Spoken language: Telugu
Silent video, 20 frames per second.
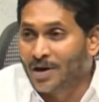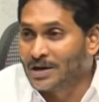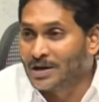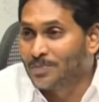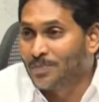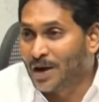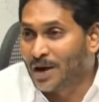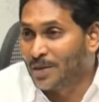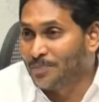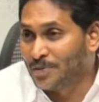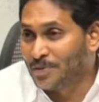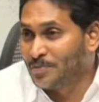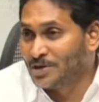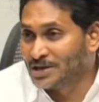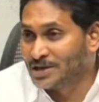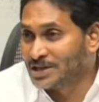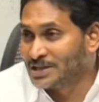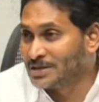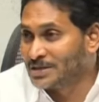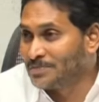వారి పాపం
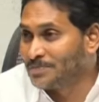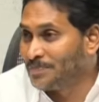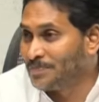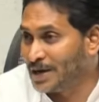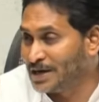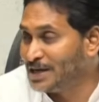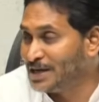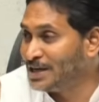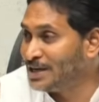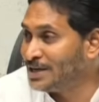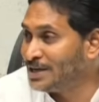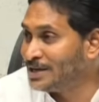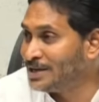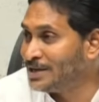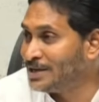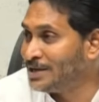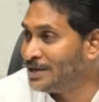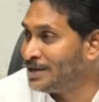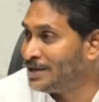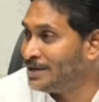అనేది పండి
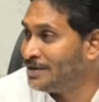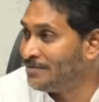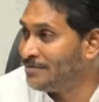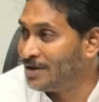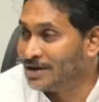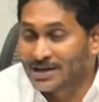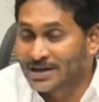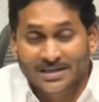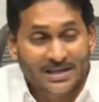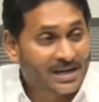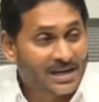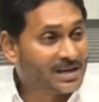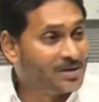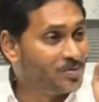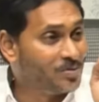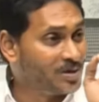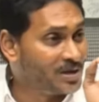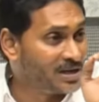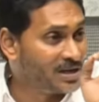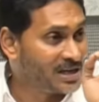వారికి
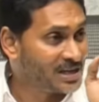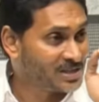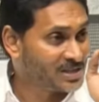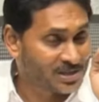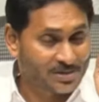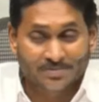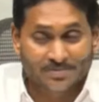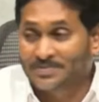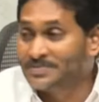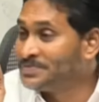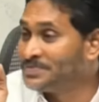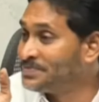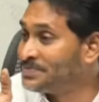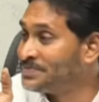జరగబోయే నష్టం